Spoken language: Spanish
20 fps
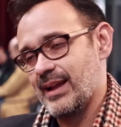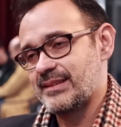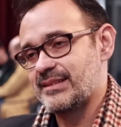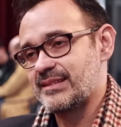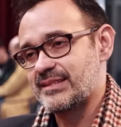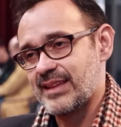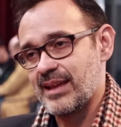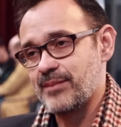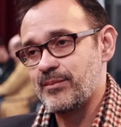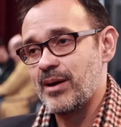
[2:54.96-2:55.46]

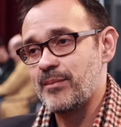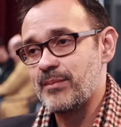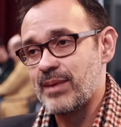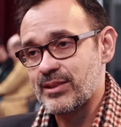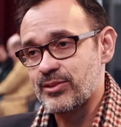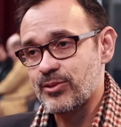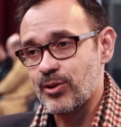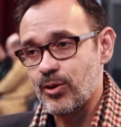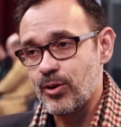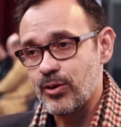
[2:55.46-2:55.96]
sistema
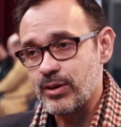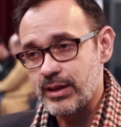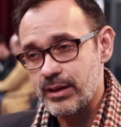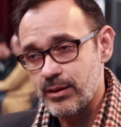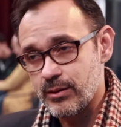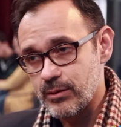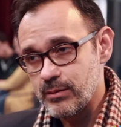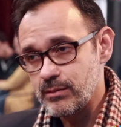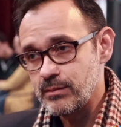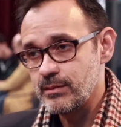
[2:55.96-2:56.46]

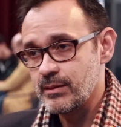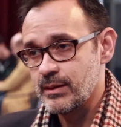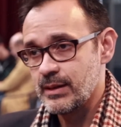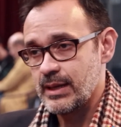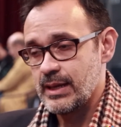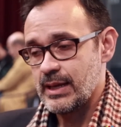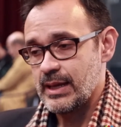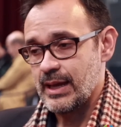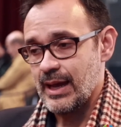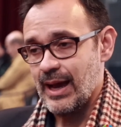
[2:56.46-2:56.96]
hematológico,
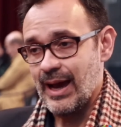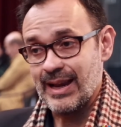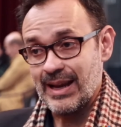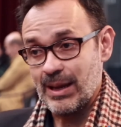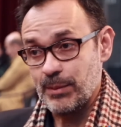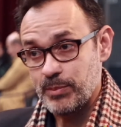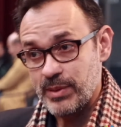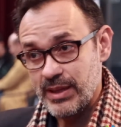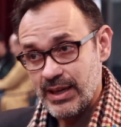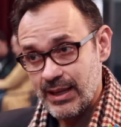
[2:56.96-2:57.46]
a
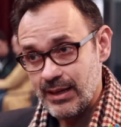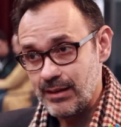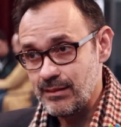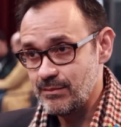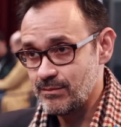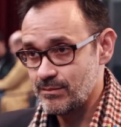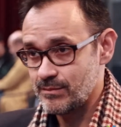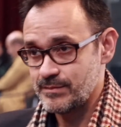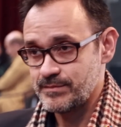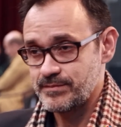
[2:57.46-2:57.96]
la piel
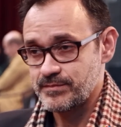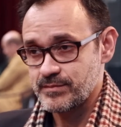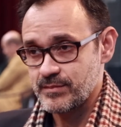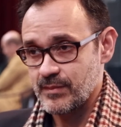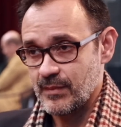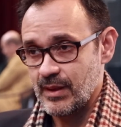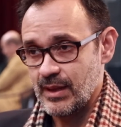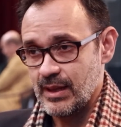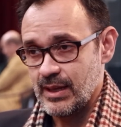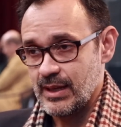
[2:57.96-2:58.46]

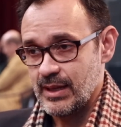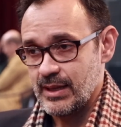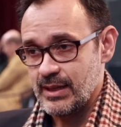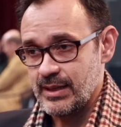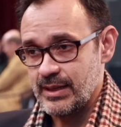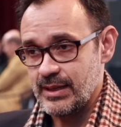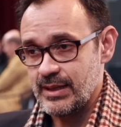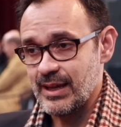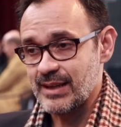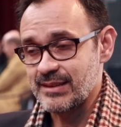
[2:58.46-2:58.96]

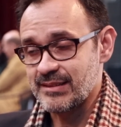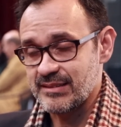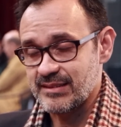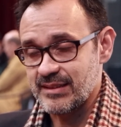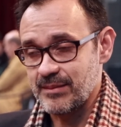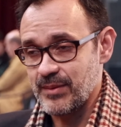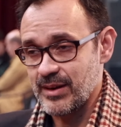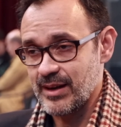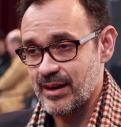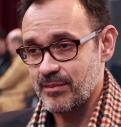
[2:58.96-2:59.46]
y al
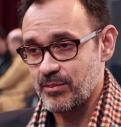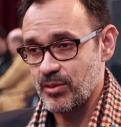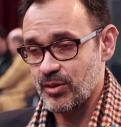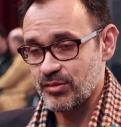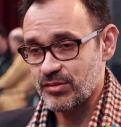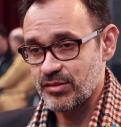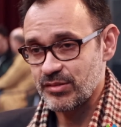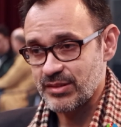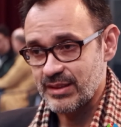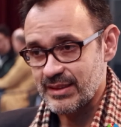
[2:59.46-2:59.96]
sistema
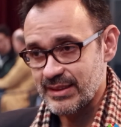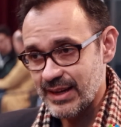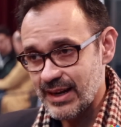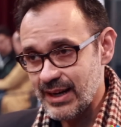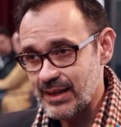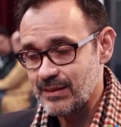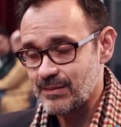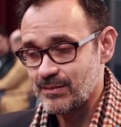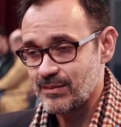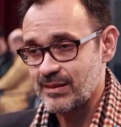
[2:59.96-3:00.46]
nervioso
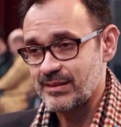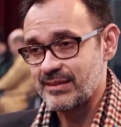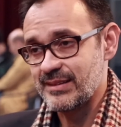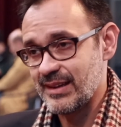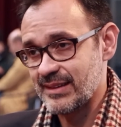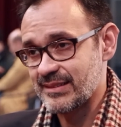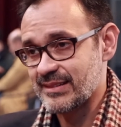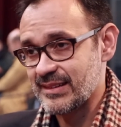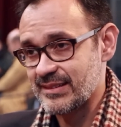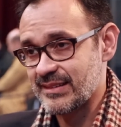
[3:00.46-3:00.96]
central,
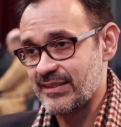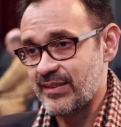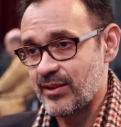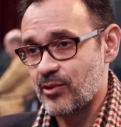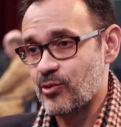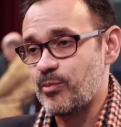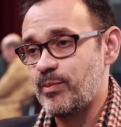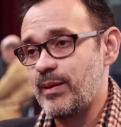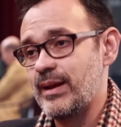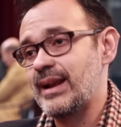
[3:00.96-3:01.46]
si es que se
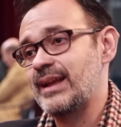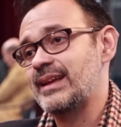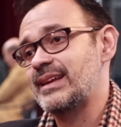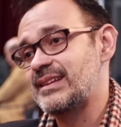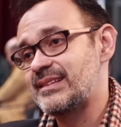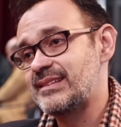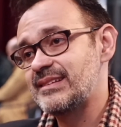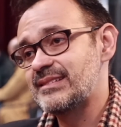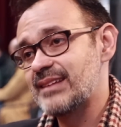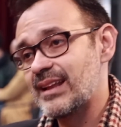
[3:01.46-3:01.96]
recuperan.
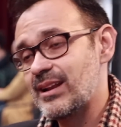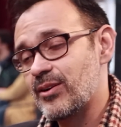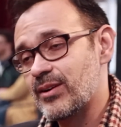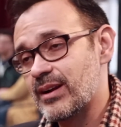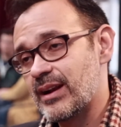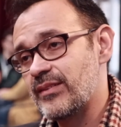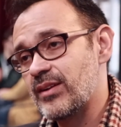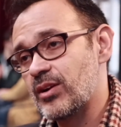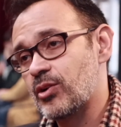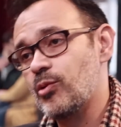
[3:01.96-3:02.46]
Y si se
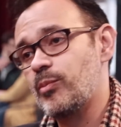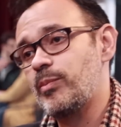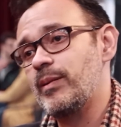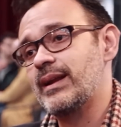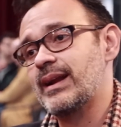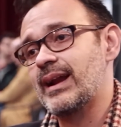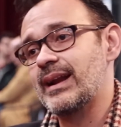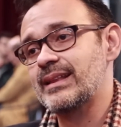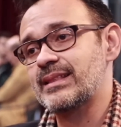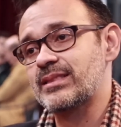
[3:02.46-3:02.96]
logran
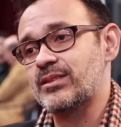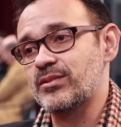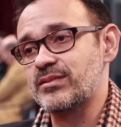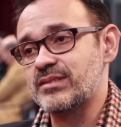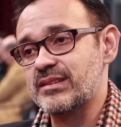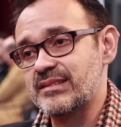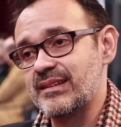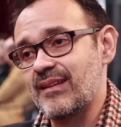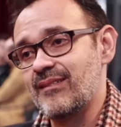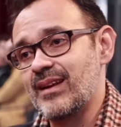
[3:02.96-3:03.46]
recuperar,
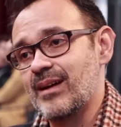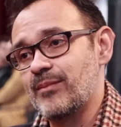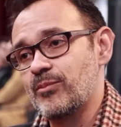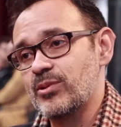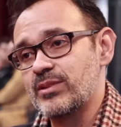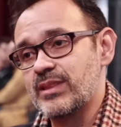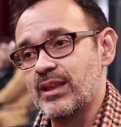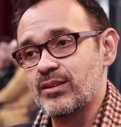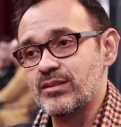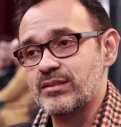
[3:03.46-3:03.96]
entonces
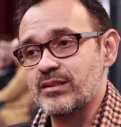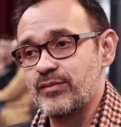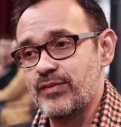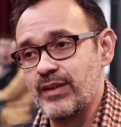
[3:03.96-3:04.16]
hablamos de los